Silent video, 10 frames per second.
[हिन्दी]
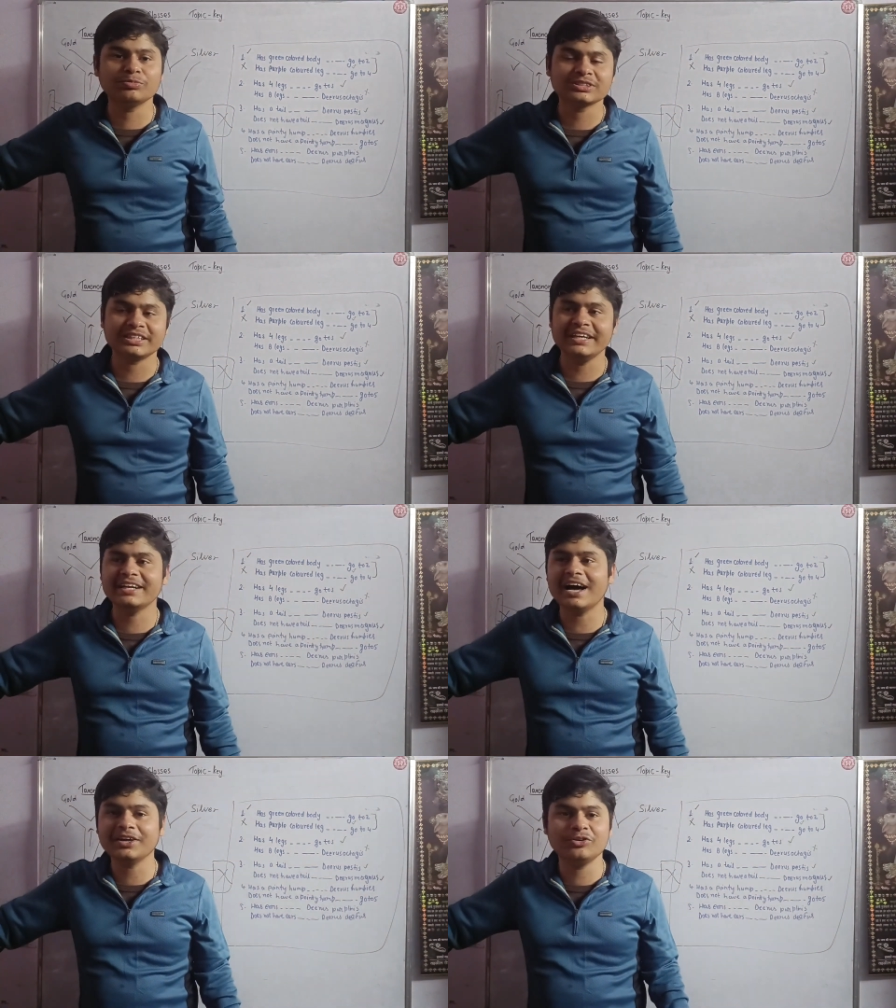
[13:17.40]
तो
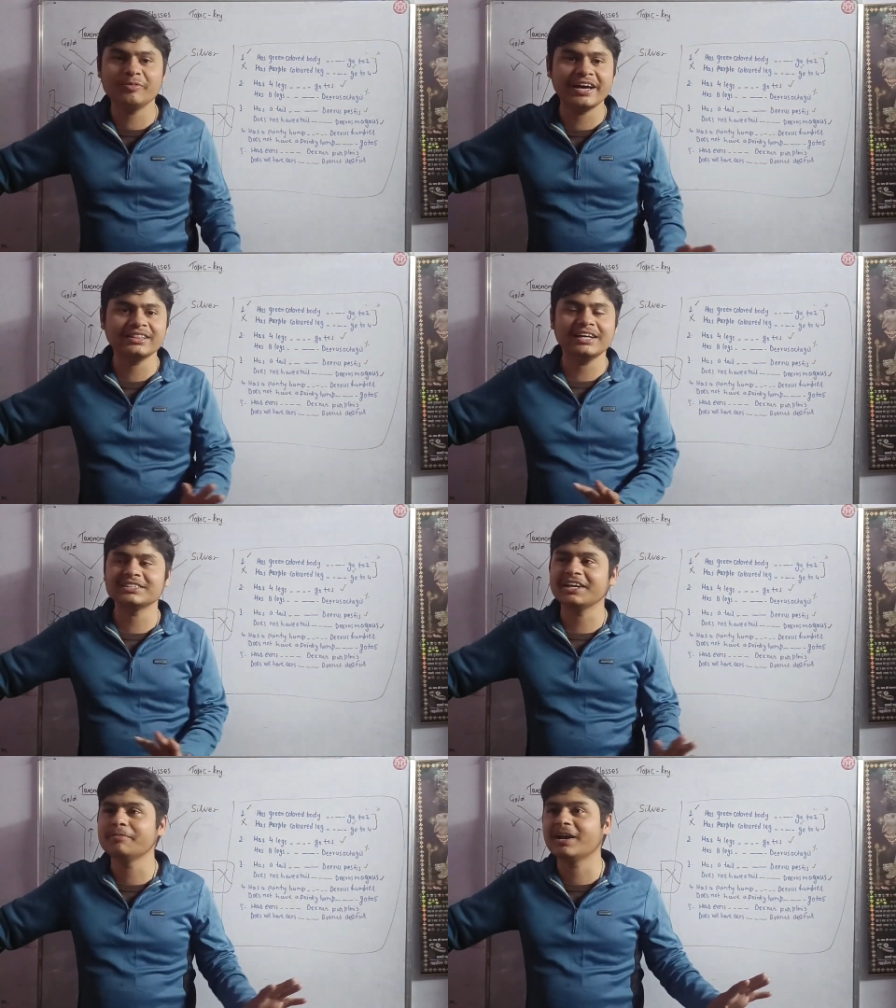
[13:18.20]
ठीक ठाक ही हूं मैं इतना
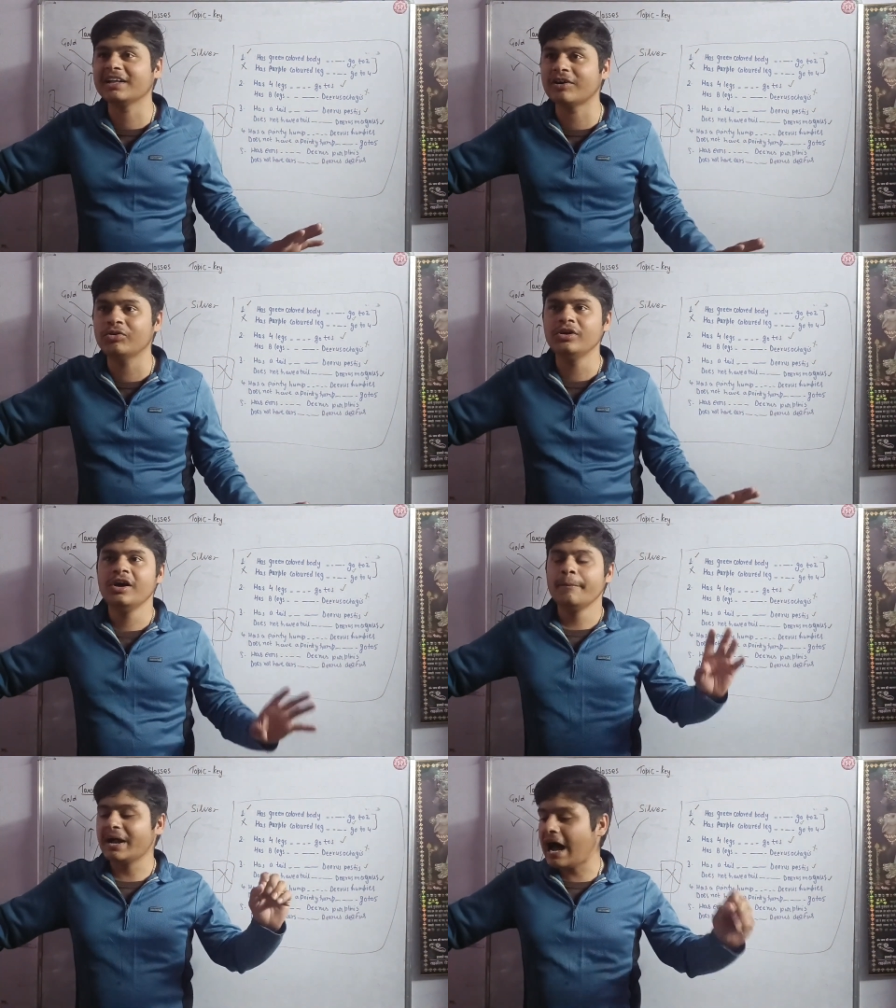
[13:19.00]
अच्छा नहीं पढ़ाता हूं
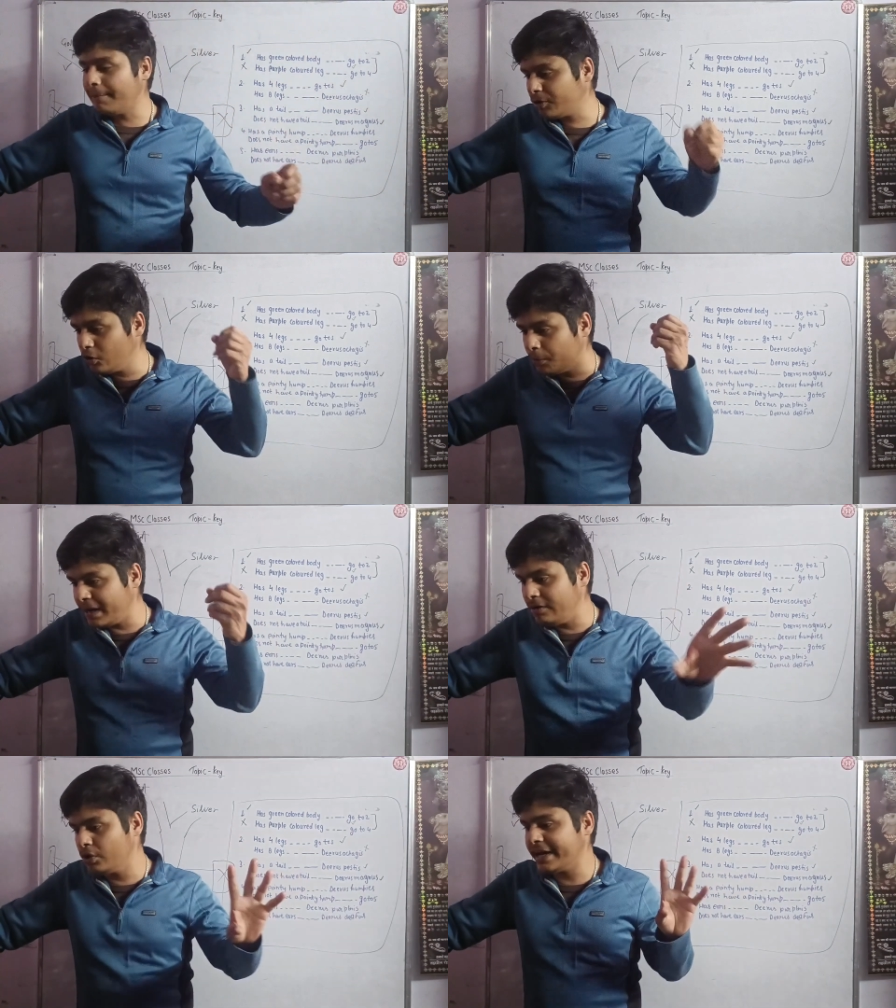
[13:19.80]
पर आपके
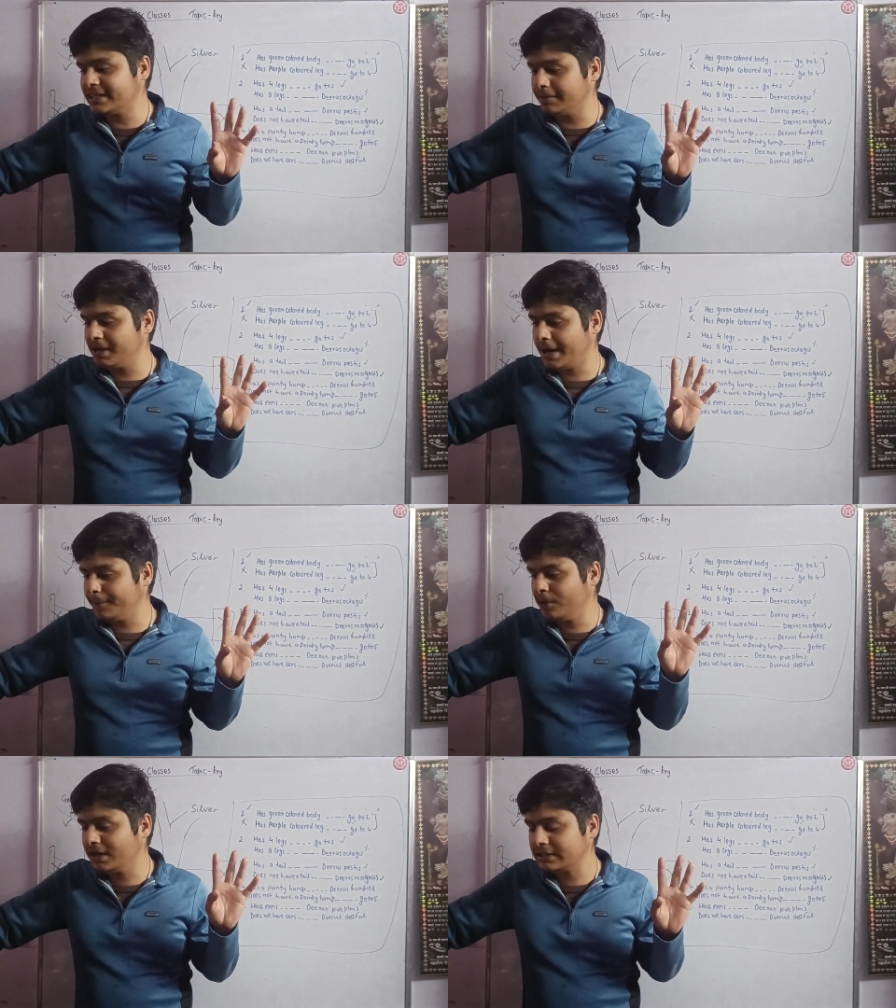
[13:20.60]
ऊपर है वो कैसा भी
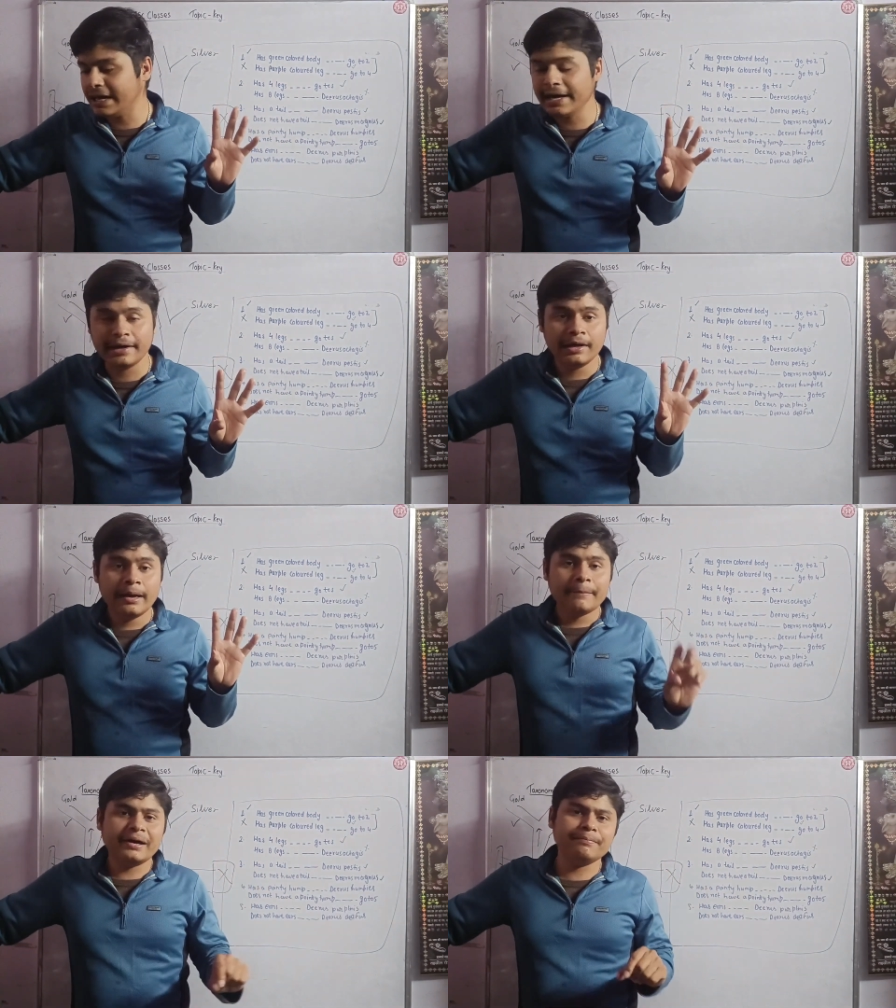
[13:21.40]
आपको लगता है
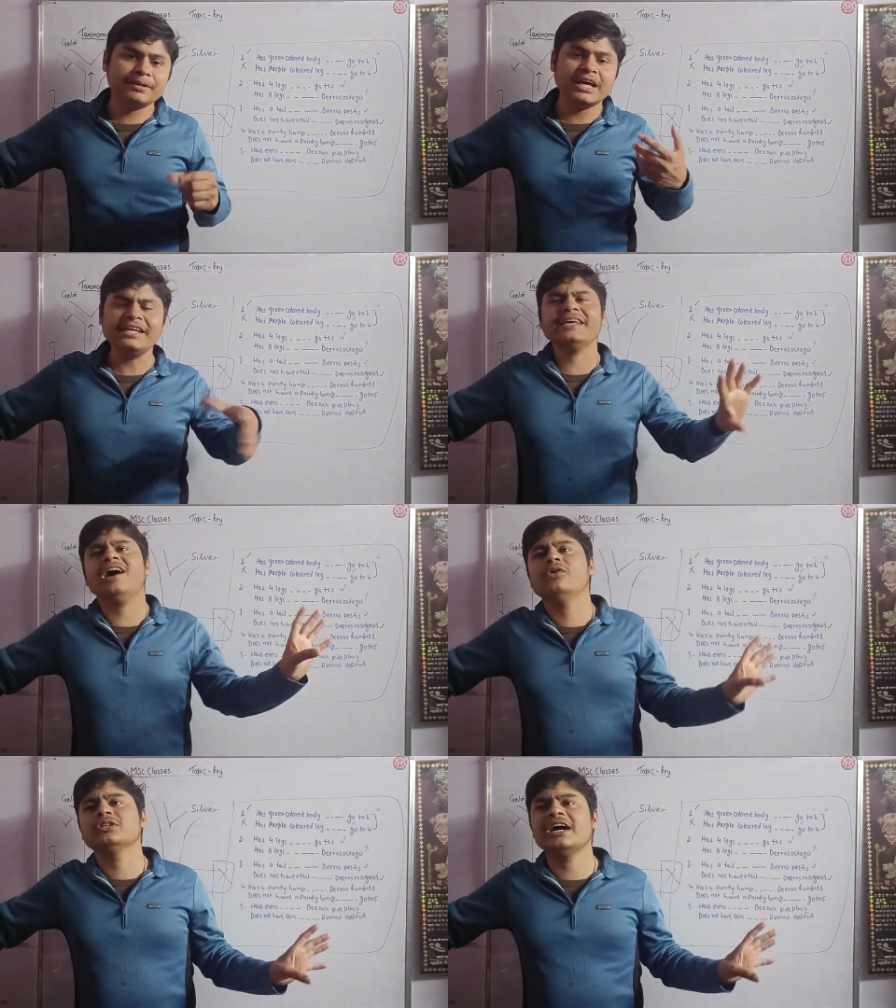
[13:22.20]
पर पता नहीं
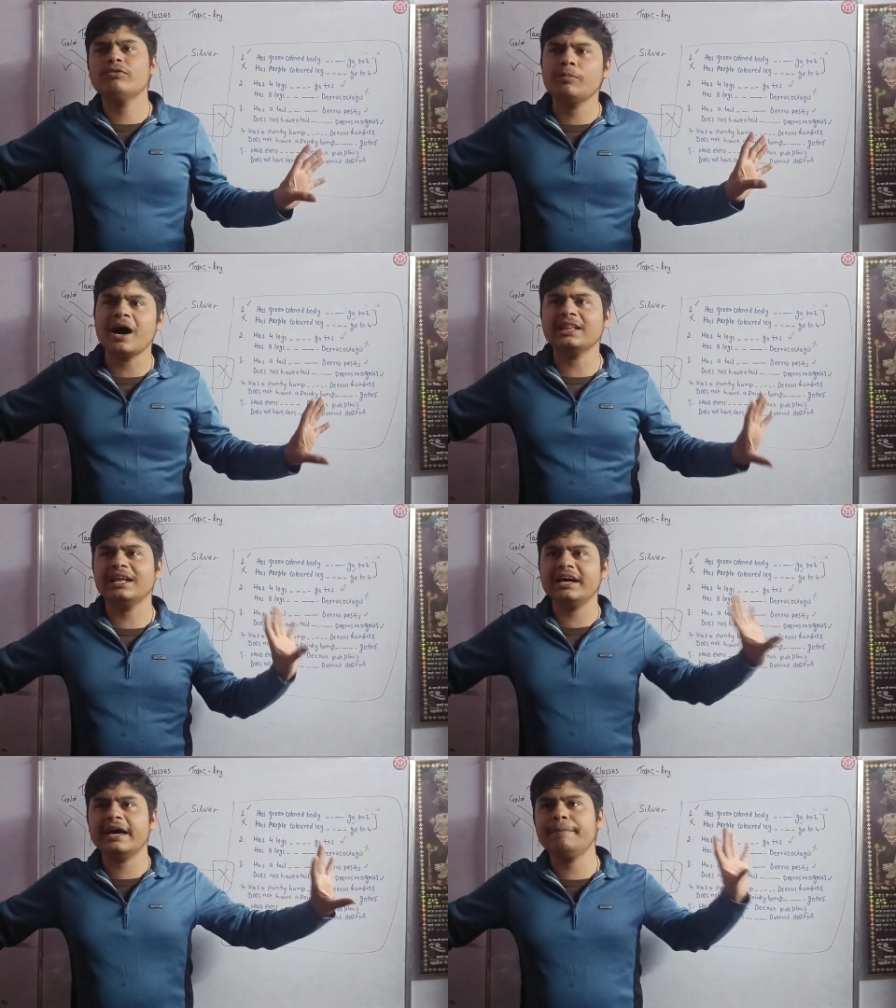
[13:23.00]
क्या होता है वो बात
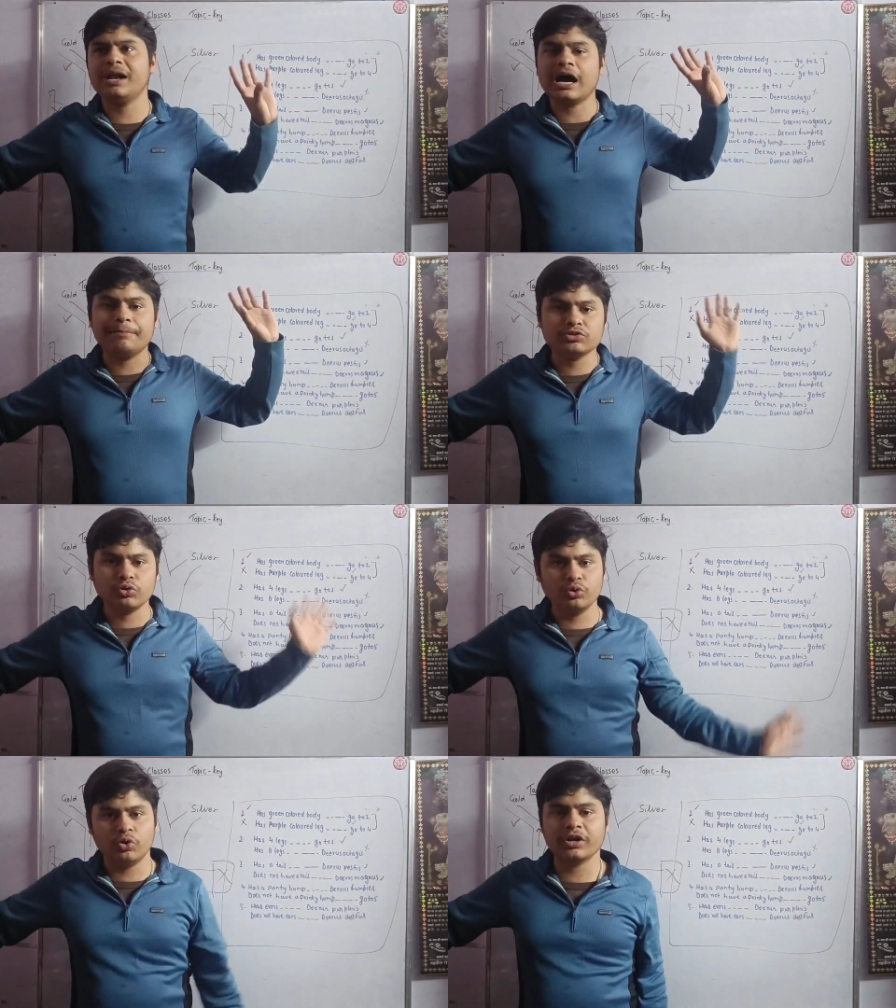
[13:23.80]
अलग है पर आप
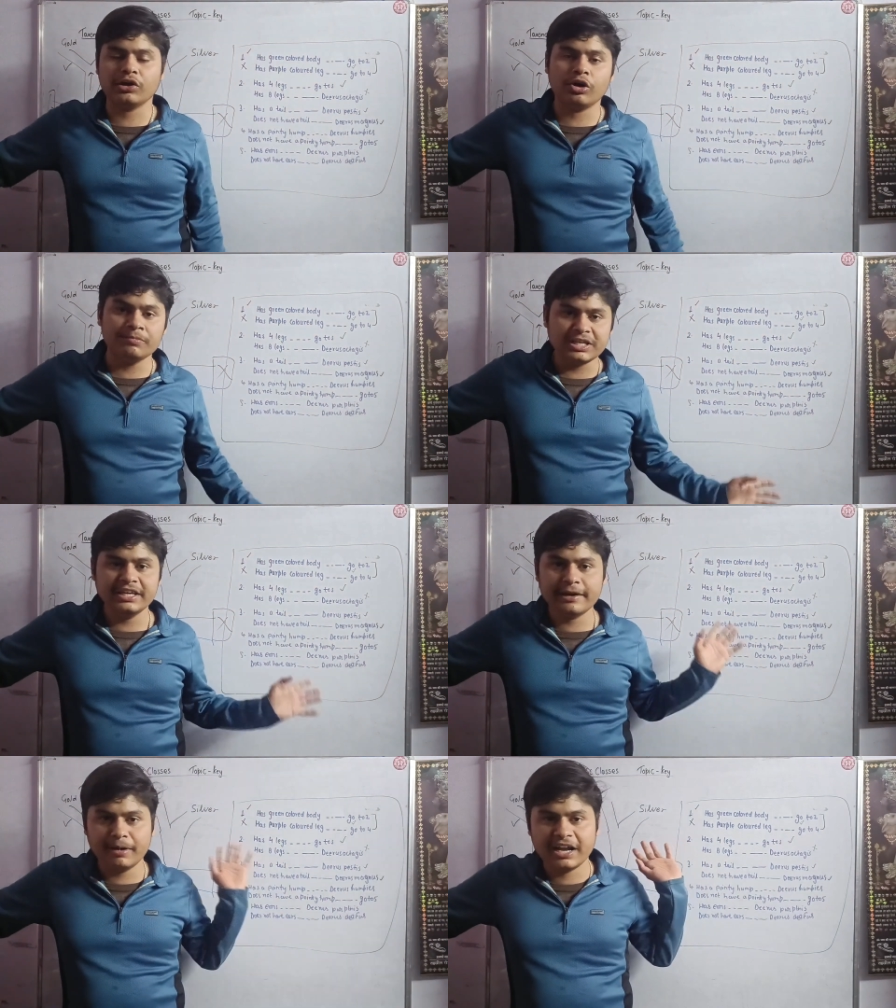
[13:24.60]
इसको नोट करो हम
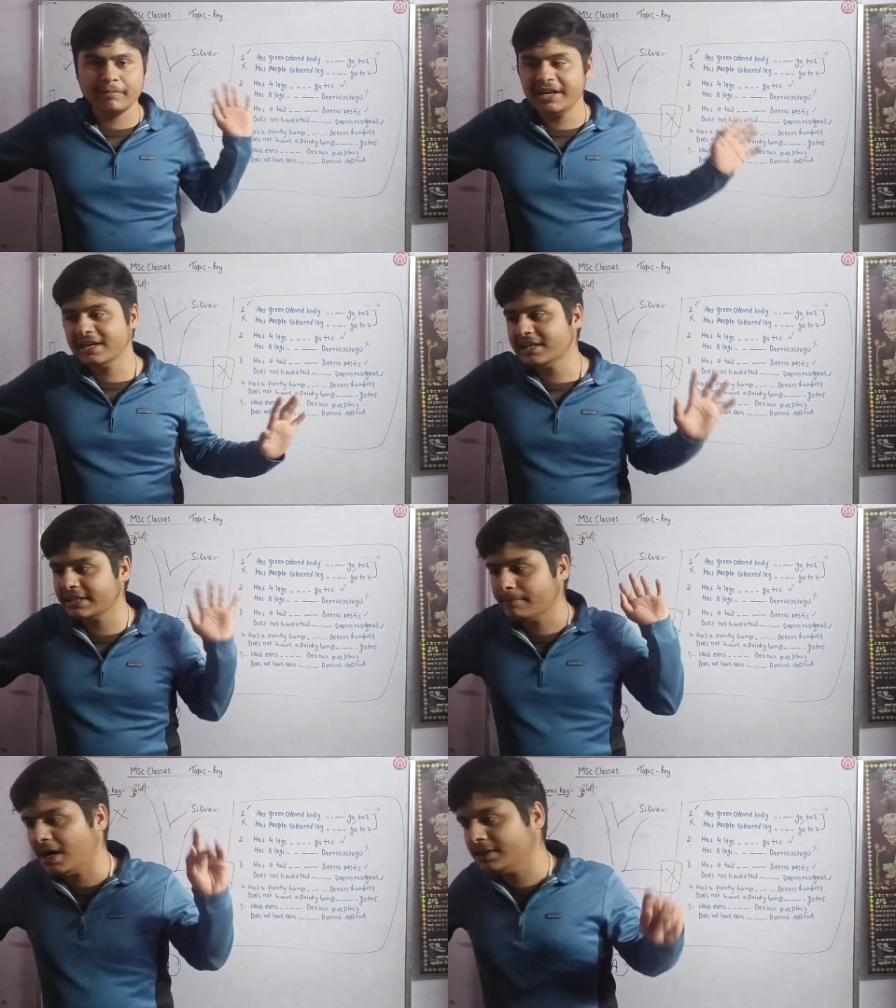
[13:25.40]
की के बारे में लिख लेते हैं